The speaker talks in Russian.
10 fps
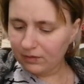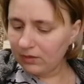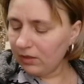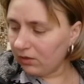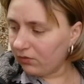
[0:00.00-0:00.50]

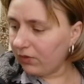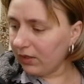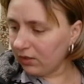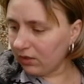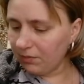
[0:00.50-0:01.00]
Нет,
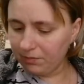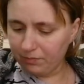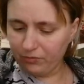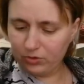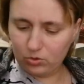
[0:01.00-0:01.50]
Ваня там
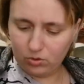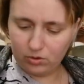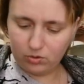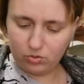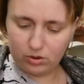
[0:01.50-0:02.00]

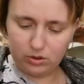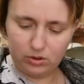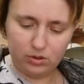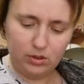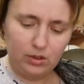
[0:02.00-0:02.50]
ведро
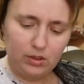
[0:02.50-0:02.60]
уронил.